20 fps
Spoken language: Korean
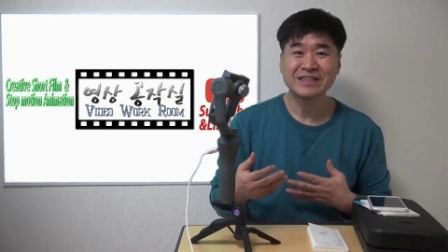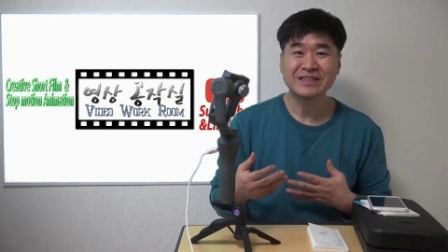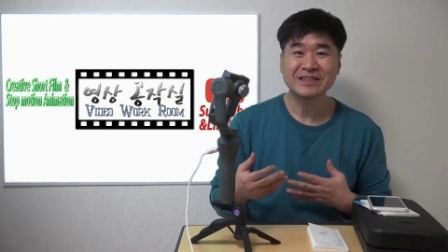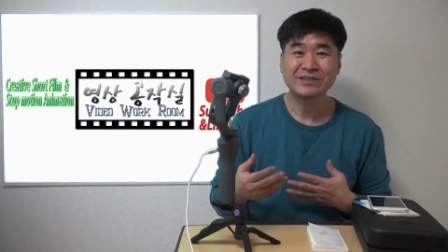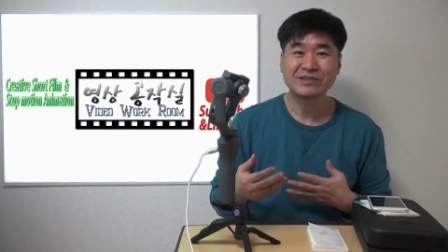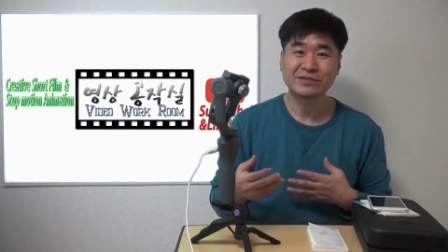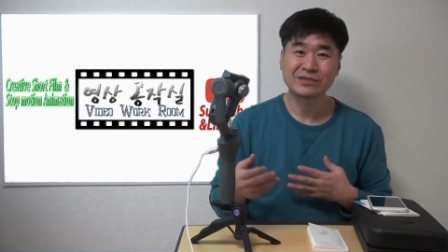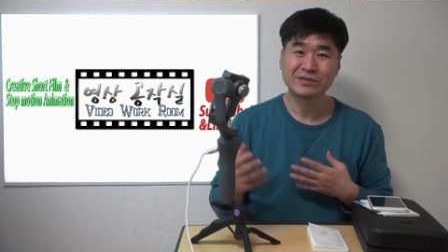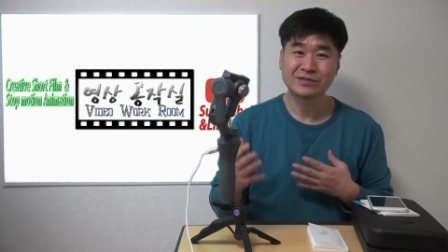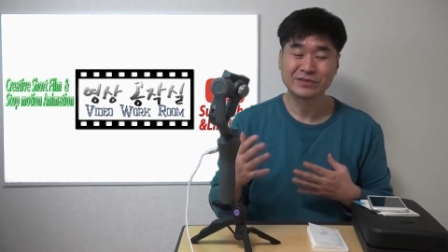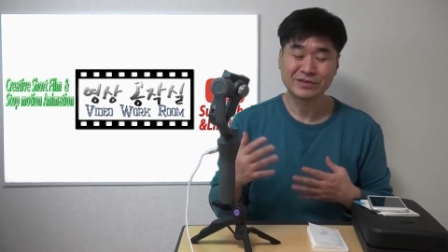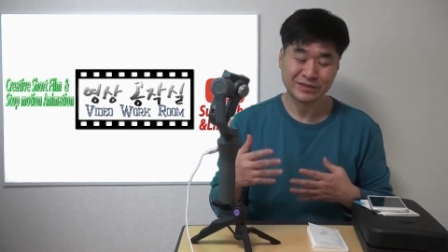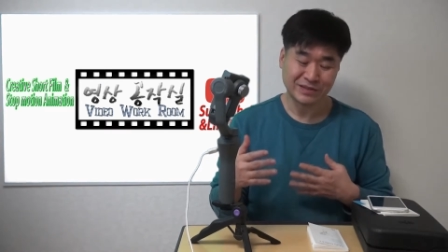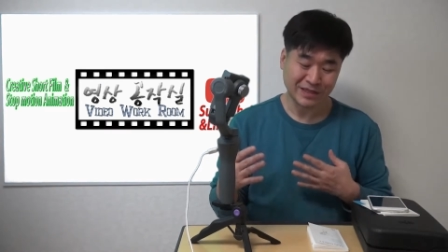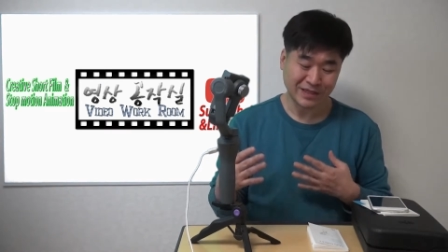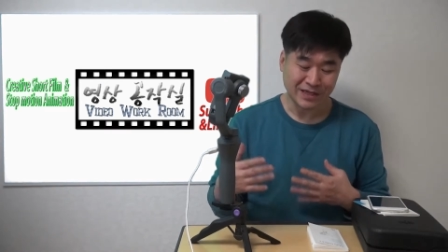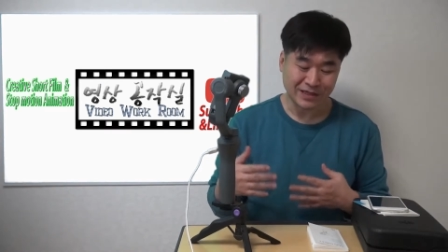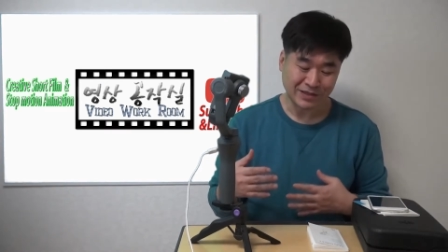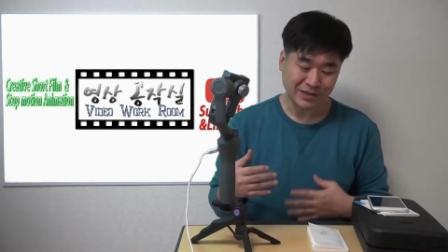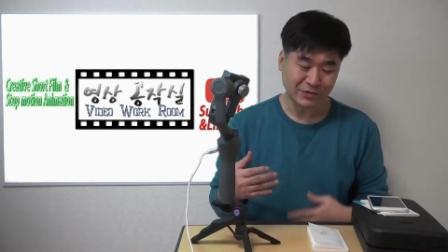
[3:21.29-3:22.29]
어,
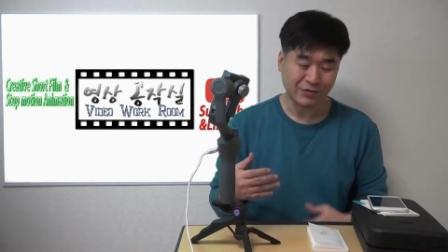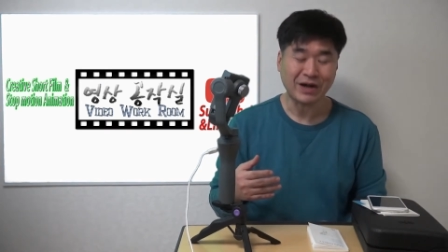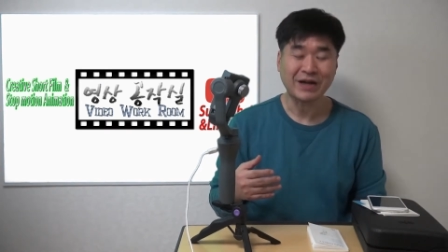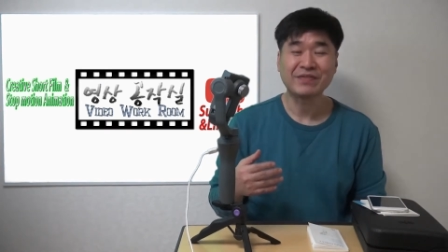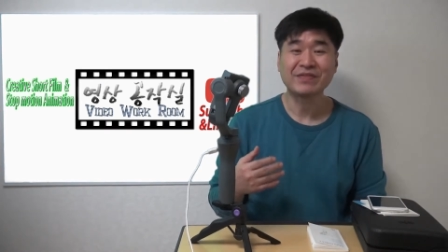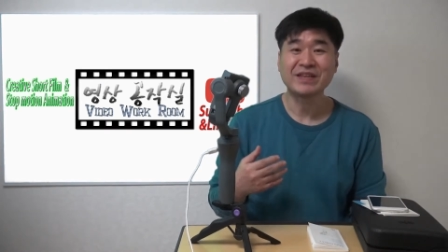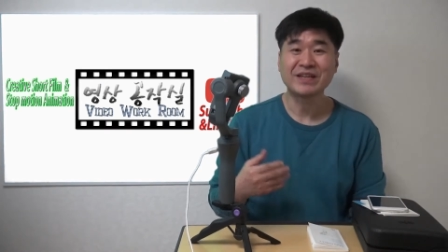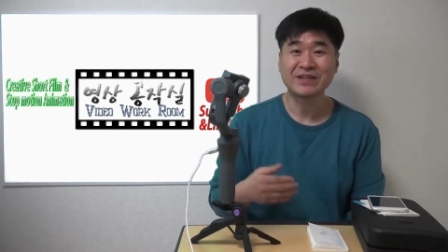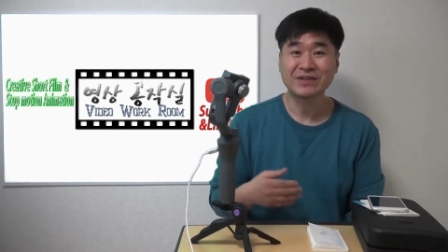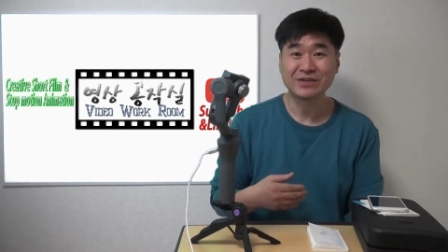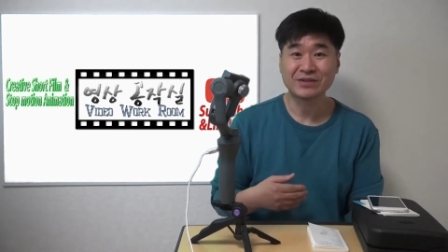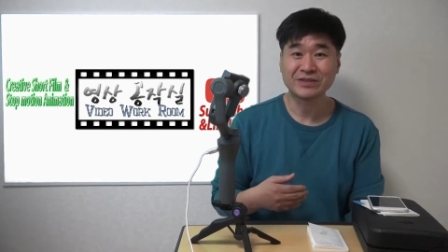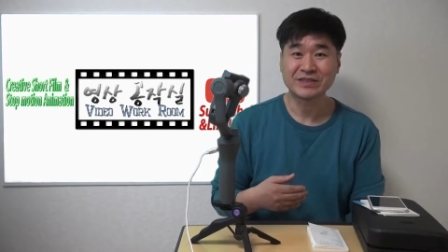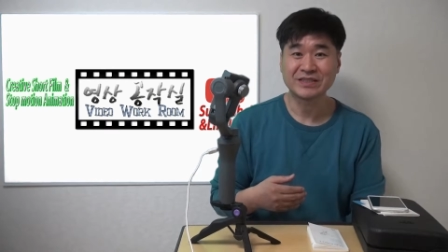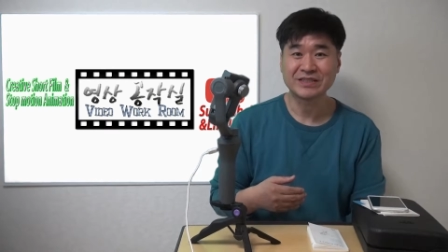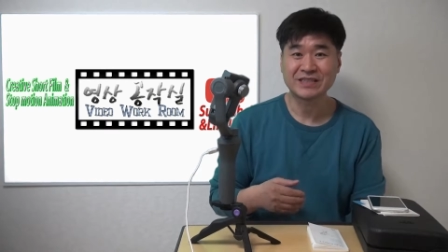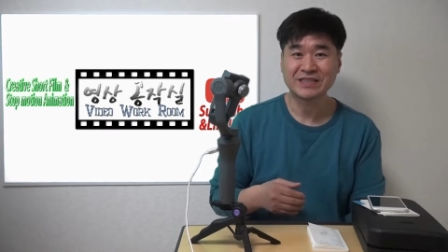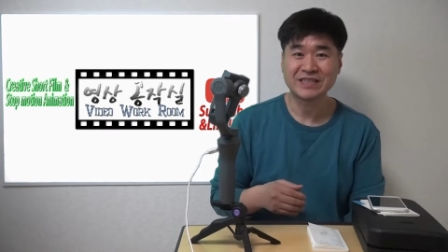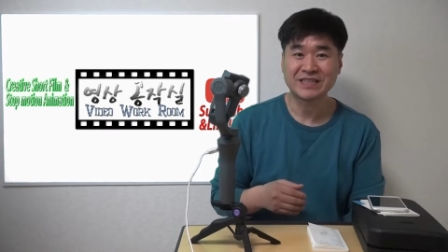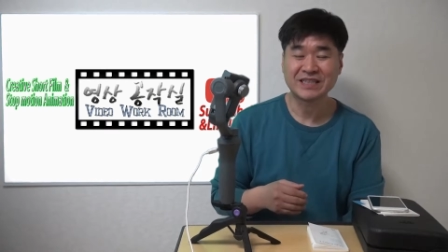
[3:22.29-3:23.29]
생각대로 안 되는
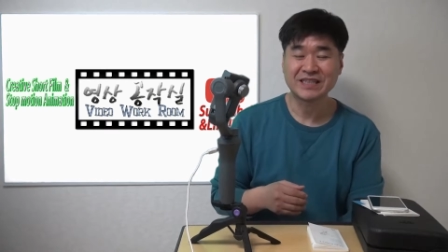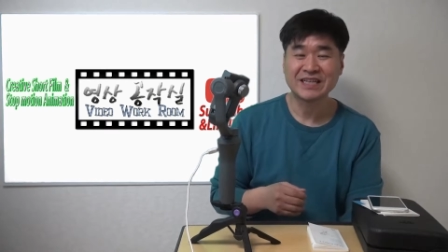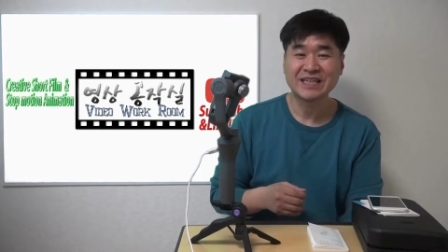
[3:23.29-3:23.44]
것인지